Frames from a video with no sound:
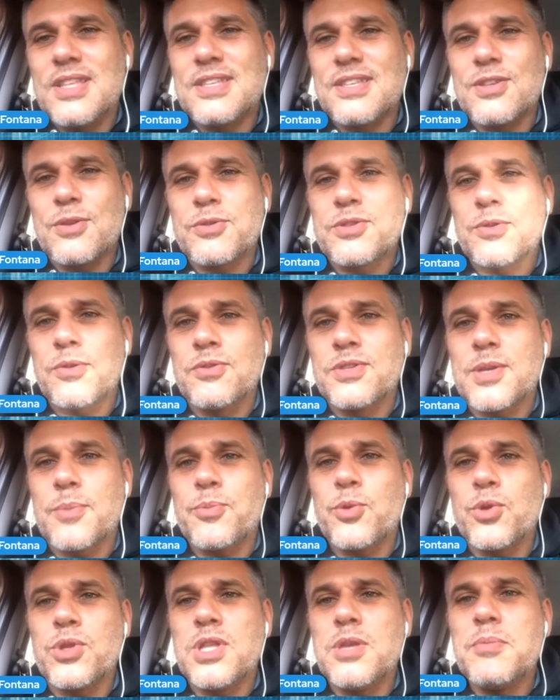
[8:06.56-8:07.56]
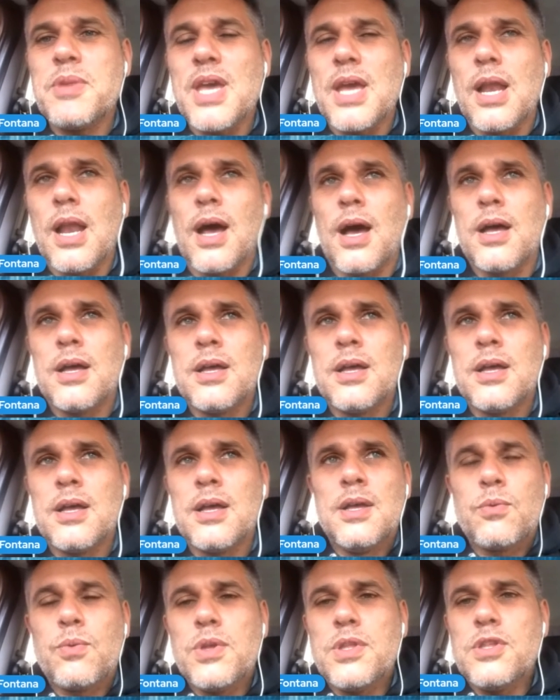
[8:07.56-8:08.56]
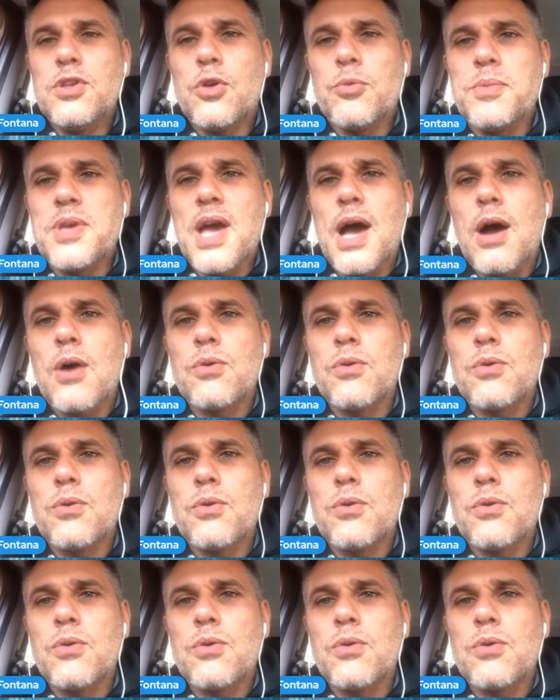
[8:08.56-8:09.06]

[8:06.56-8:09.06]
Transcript: senza più di mela. Quindi